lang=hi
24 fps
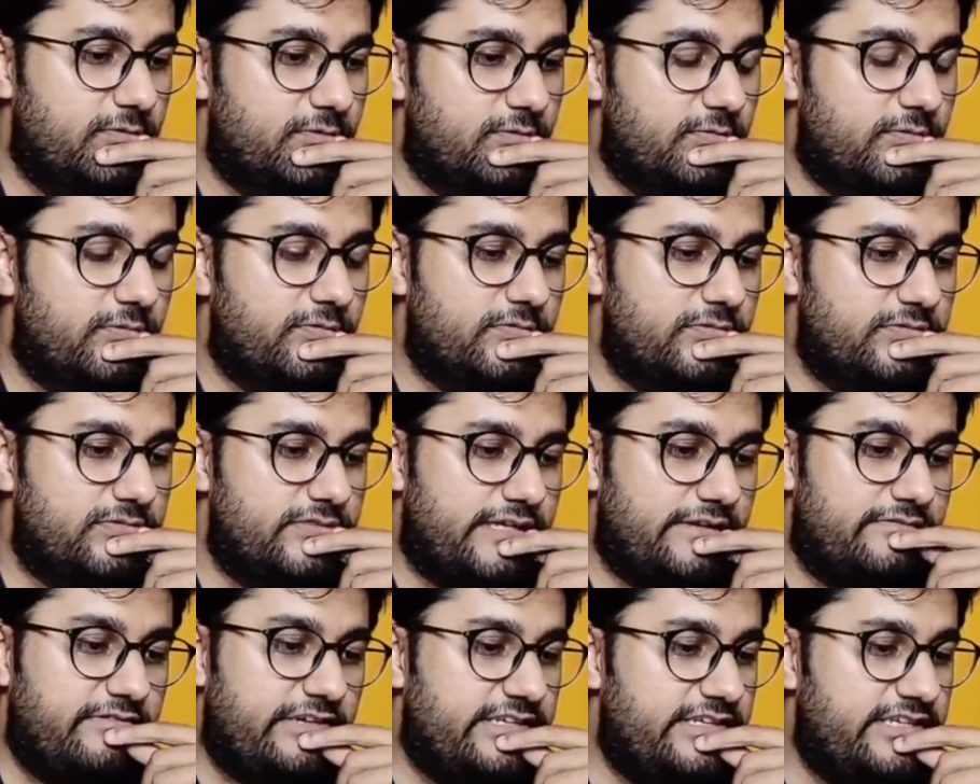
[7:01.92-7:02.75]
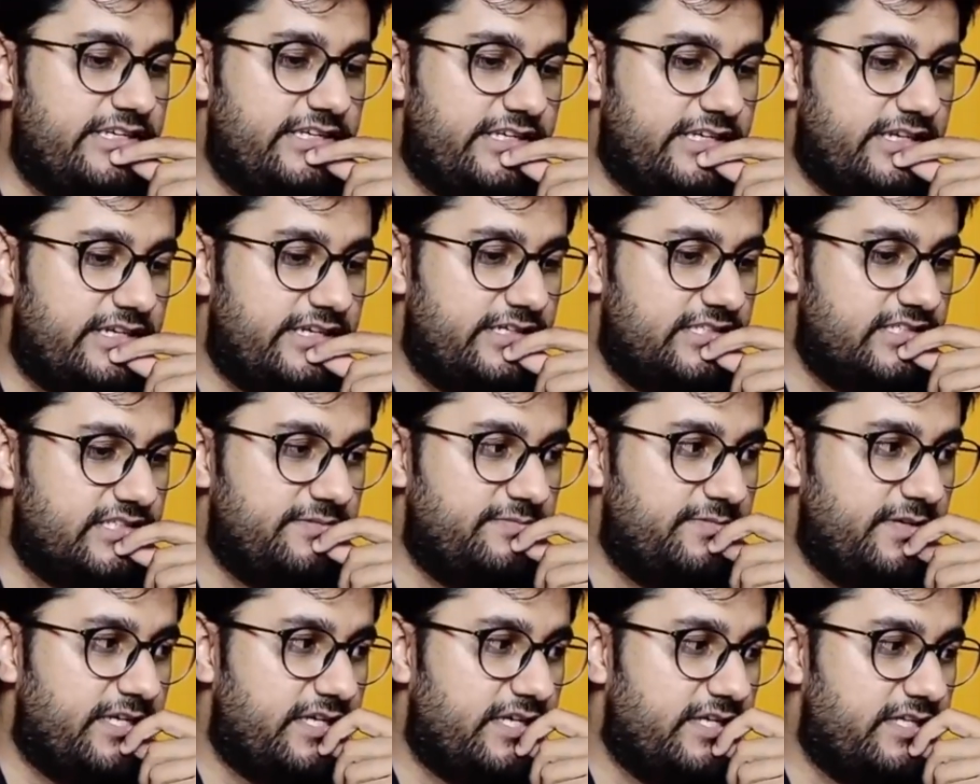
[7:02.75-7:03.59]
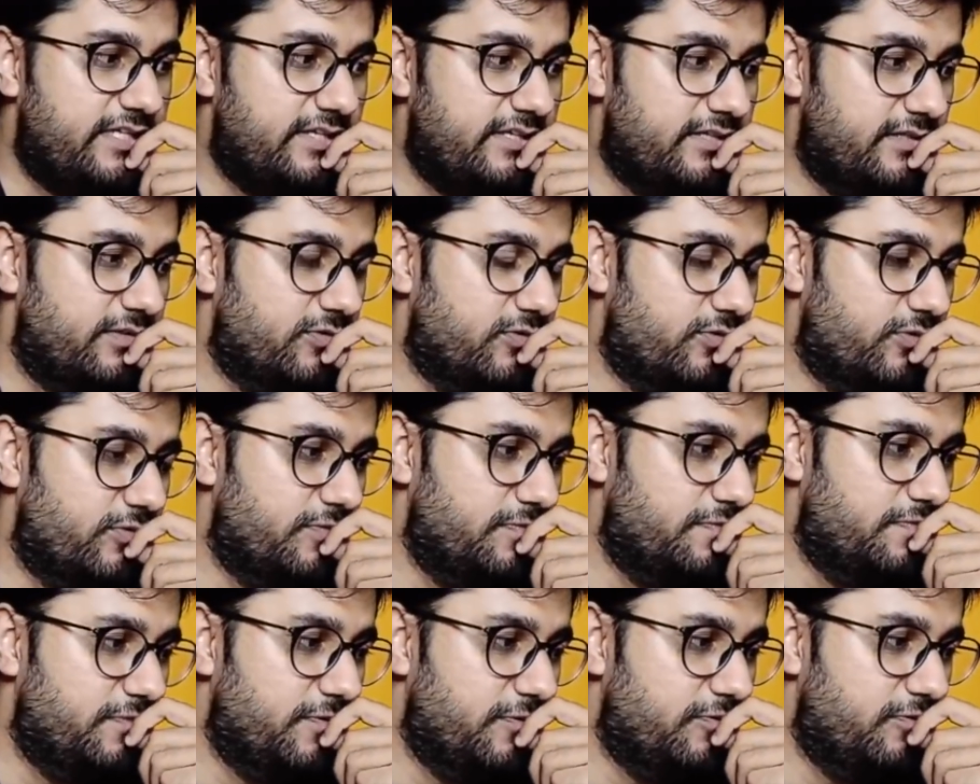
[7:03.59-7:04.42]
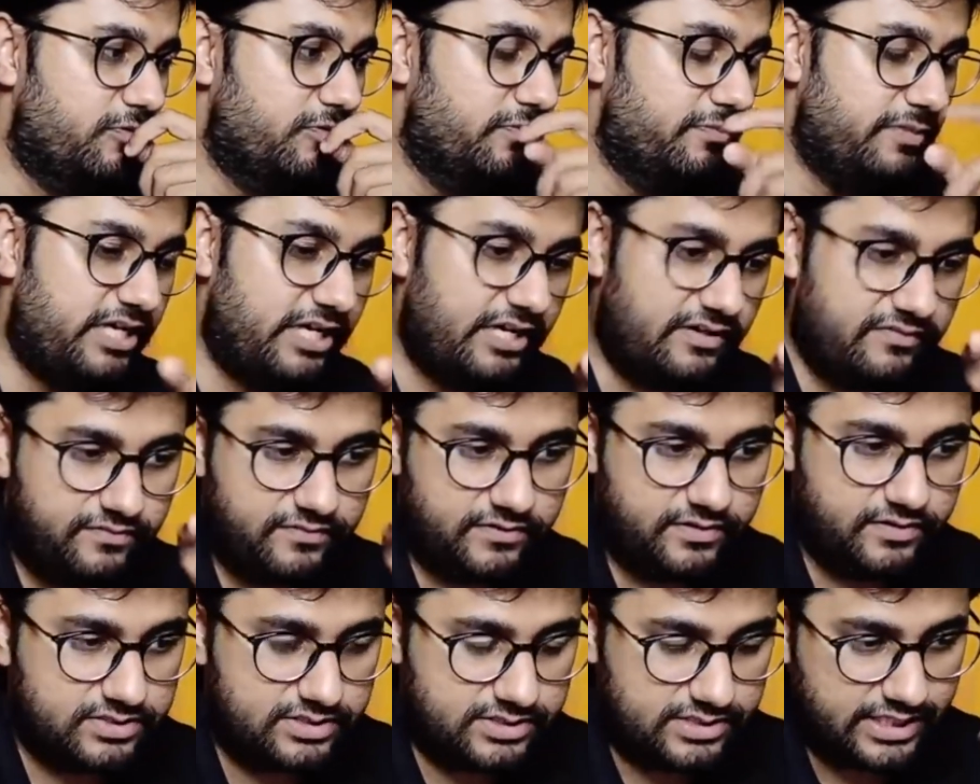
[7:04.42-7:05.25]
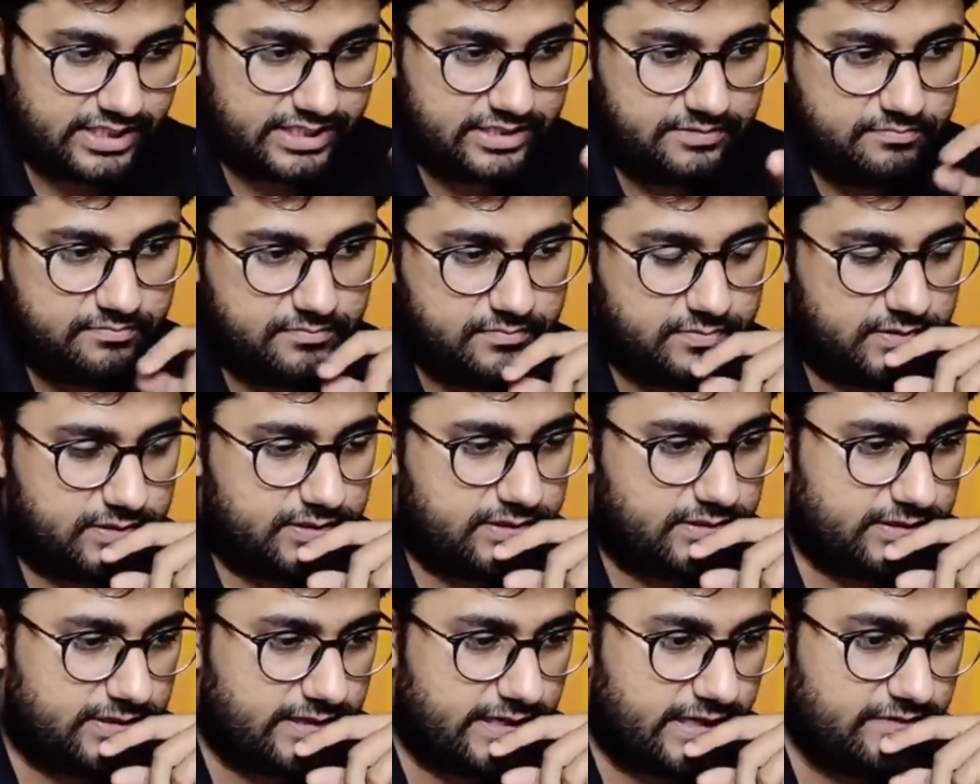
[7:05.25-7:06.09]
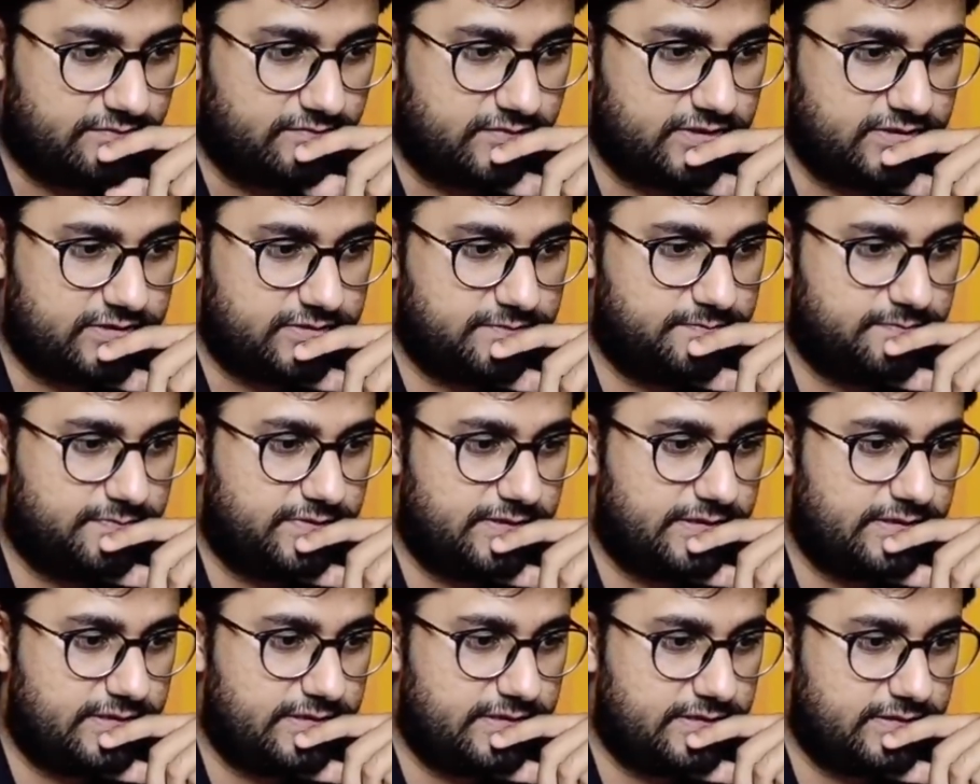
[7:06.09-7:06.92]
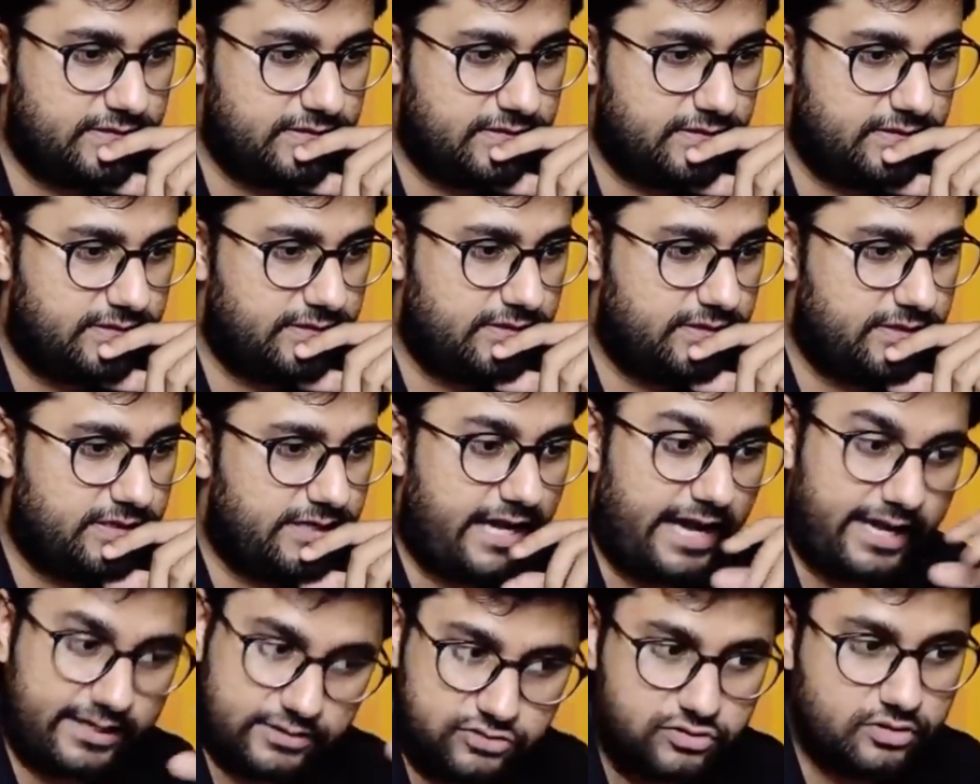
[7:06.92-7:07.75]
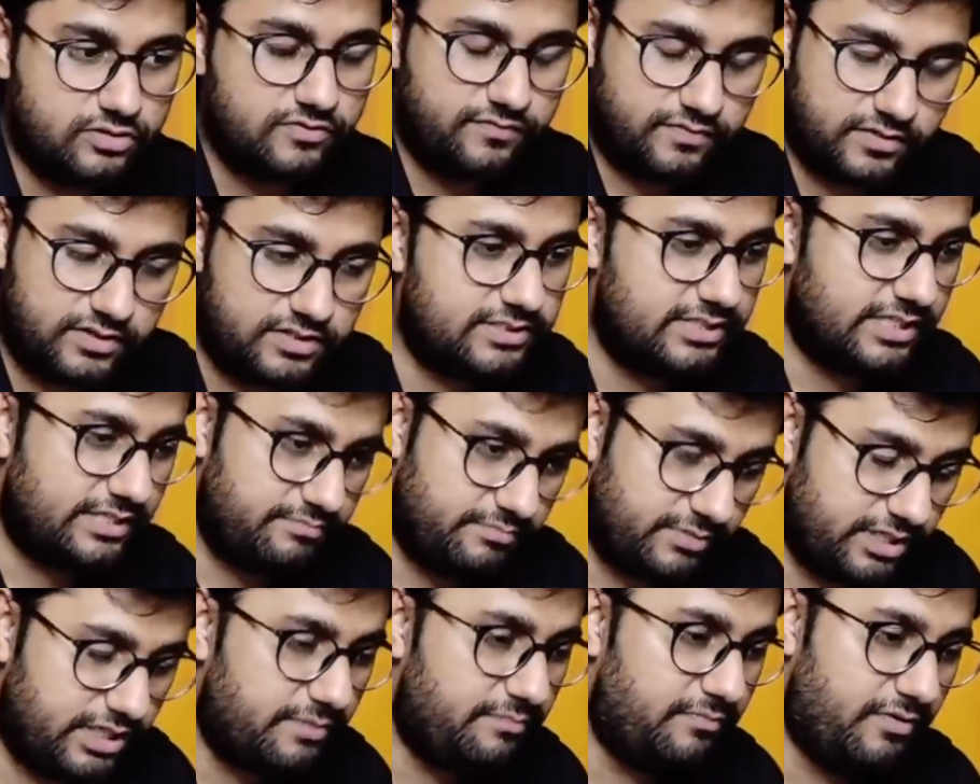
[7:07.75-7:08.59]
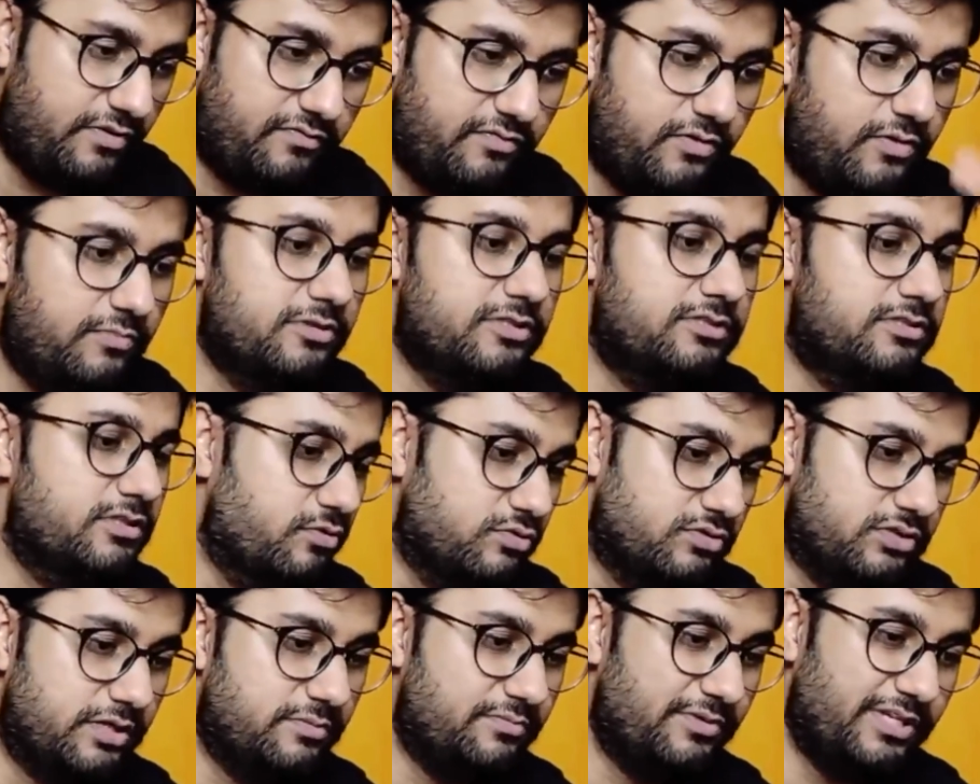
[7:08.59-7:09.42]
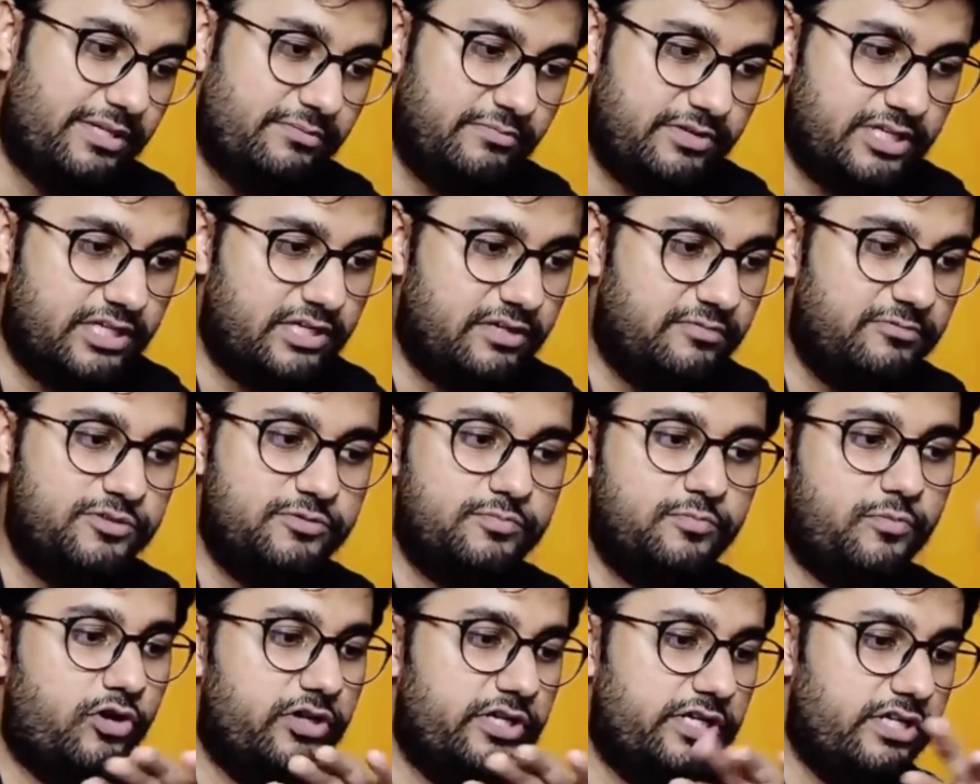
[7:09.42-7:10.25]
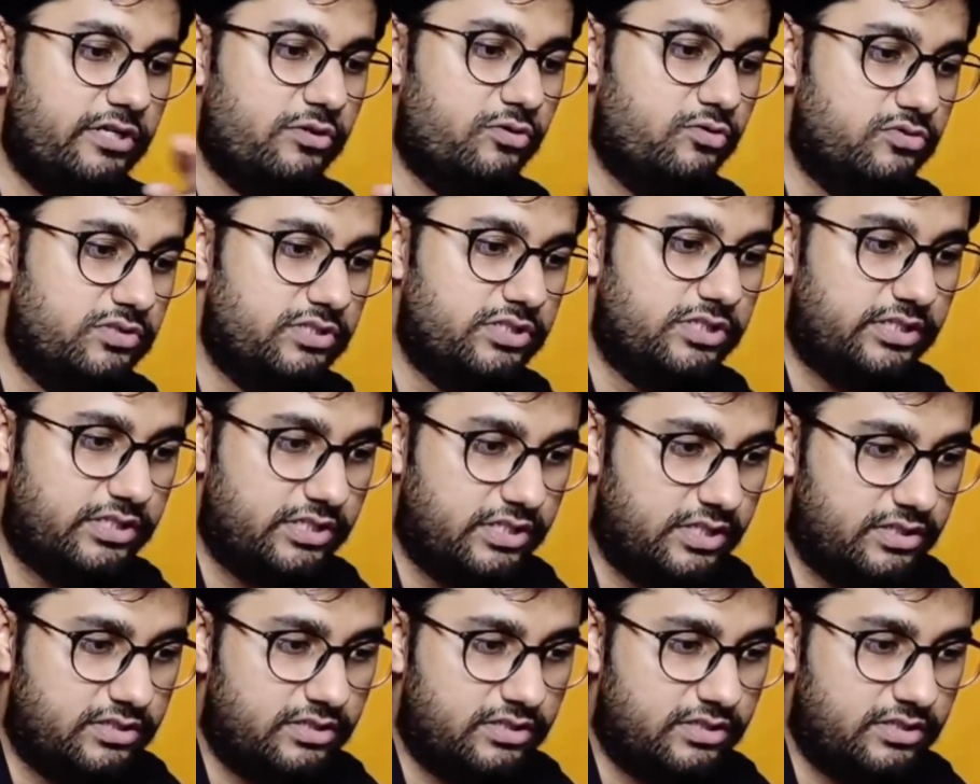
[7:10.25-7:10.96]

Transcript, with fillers: तो सेवेंटी टिकट ही बिके थे तो वो मेरा फर्स्ट टाइम कैनवस पे एक्चुअल फर्स्ट टाइम मेरा परफॉर्मेंस था उसके पहले मैंने कभी स्पॉट या कुछ नहीं किया